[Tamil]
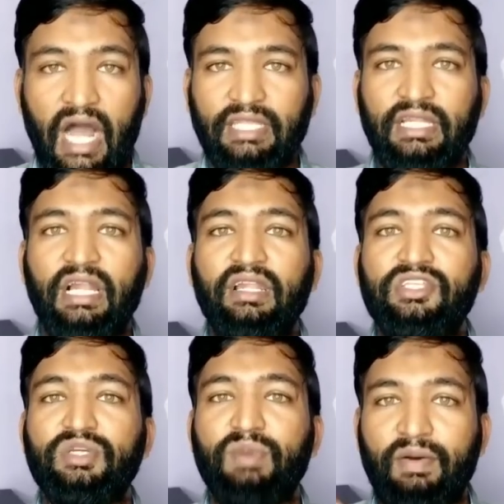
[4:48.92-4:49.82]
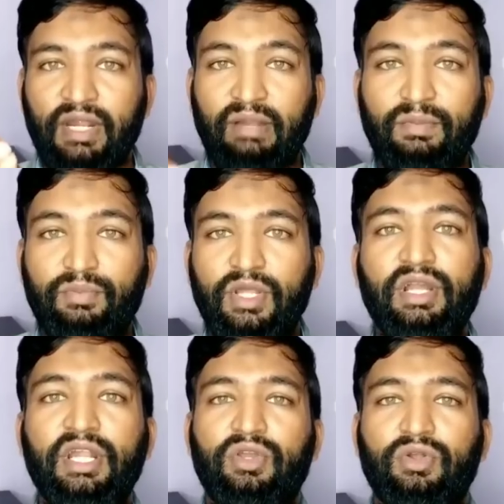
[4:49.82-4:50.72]
அதனால் நிச்சயமாக அவரை நம்ம
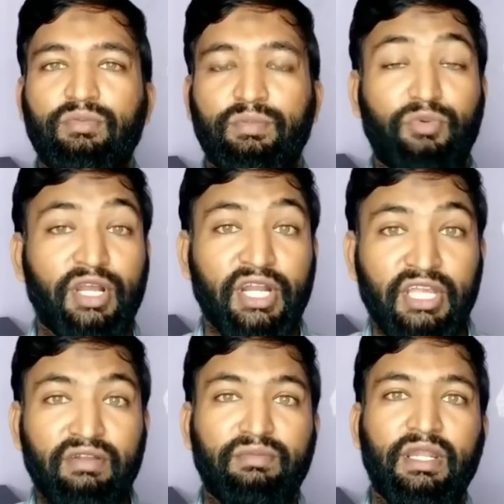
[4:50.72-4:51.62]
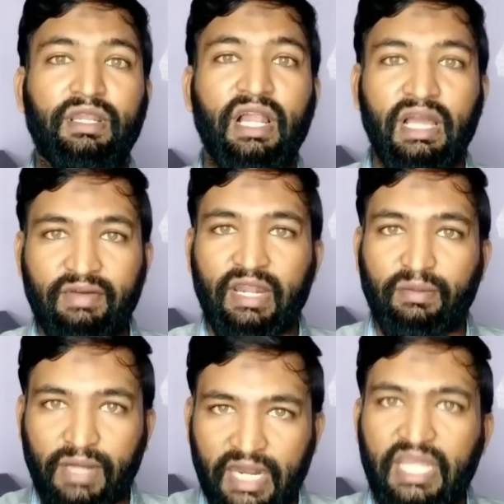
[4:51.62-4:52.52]
புறக்கணிக்கணும் புறக்கணிக்கணும் என்றால் அவரை
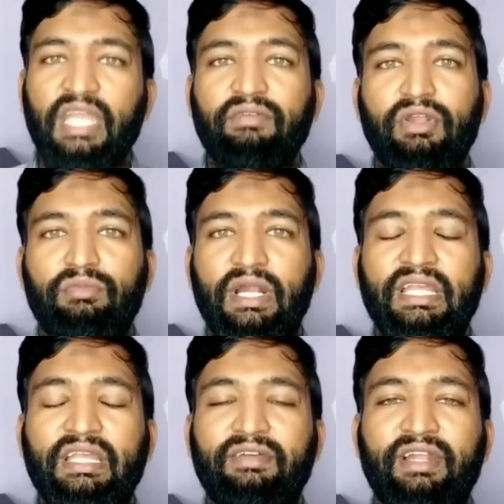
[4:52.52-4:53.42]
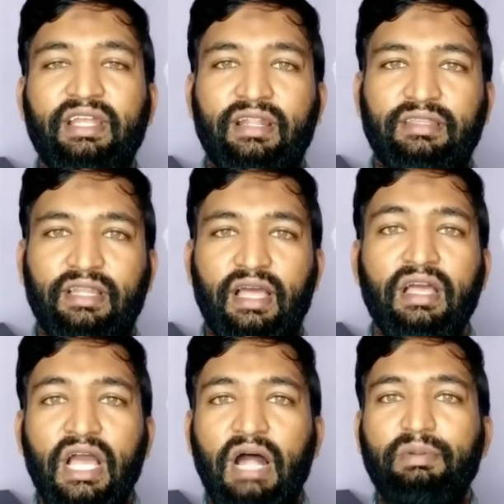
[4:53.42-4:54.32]
நாம் கண்டிக்க வேண்டும் கண்டிக்க வேண்டிய இடத்துல
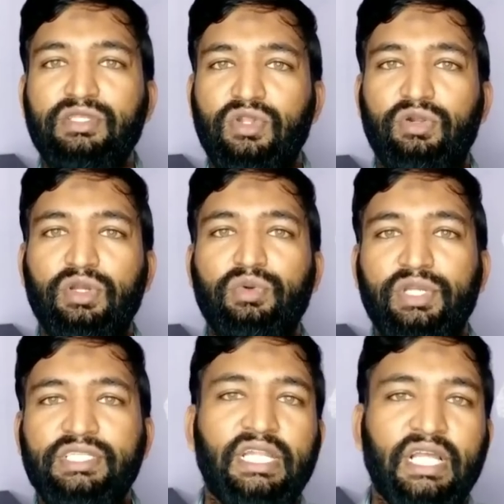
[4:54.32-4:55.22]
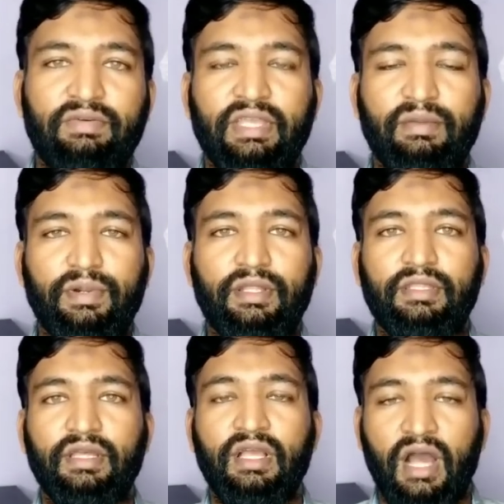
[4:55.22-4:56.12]
அப்படின்னு சொல்லக்கூடிய குற்றச்சாட்டுகள்
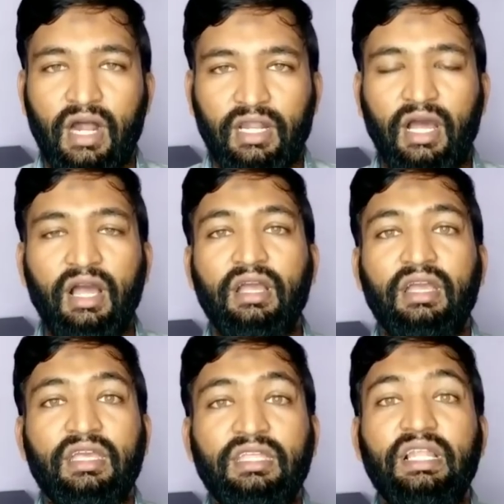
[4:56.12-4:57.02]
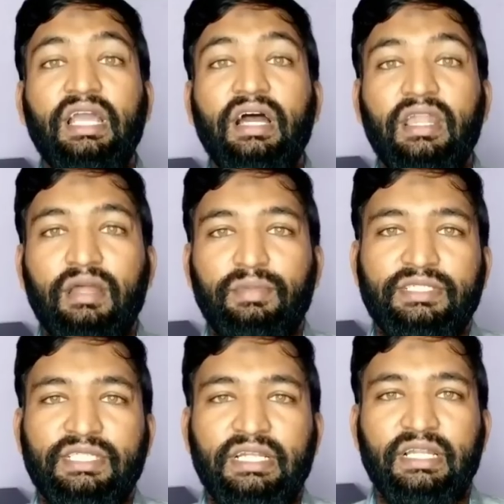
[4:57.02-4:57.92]
வைக்கப்படுது ஆனால் இதில் ஏஆர்
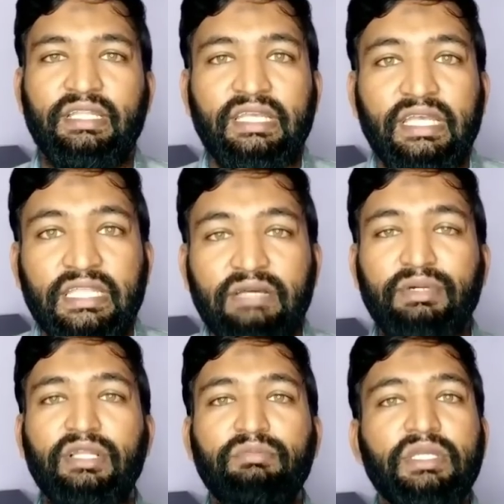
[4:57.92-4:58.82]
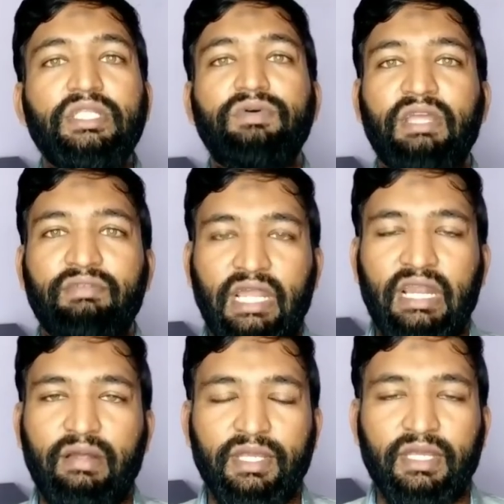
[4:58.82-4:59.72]
ரஹ்மான் சைட்லேருந்து எந்த பதிலும் இதுவரை
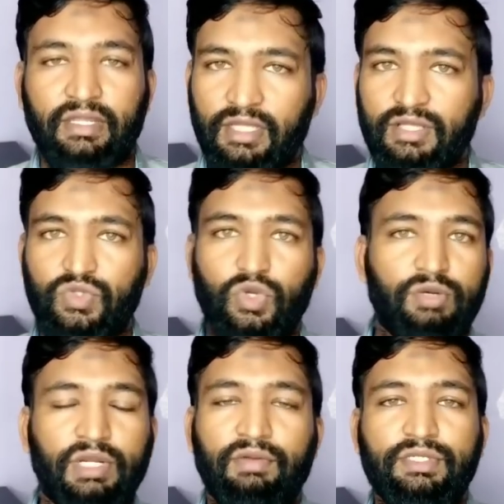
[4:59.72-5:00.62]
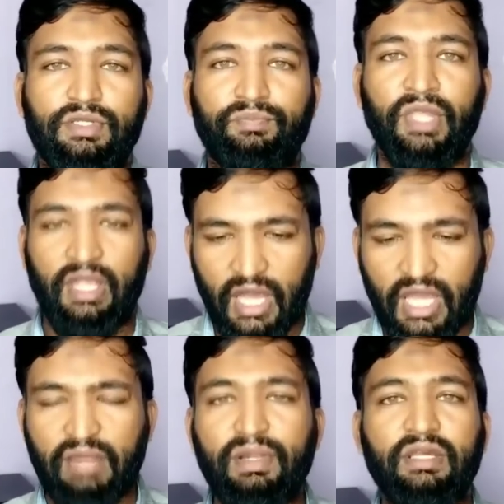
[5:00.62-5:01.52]
வரல அப்படின்னு அப்படிங்கிறது தான் சோகமான விஷயம்
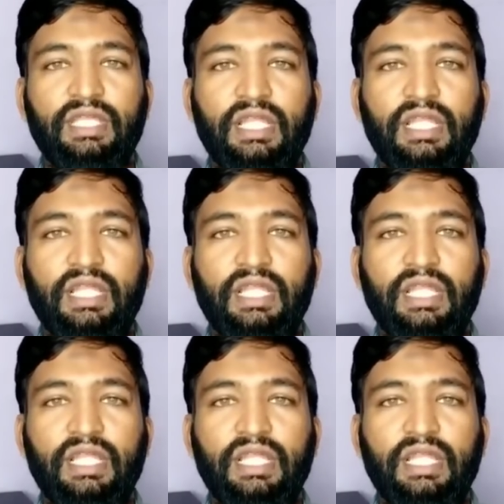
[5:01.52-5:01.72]
ஏராளமானுக்கு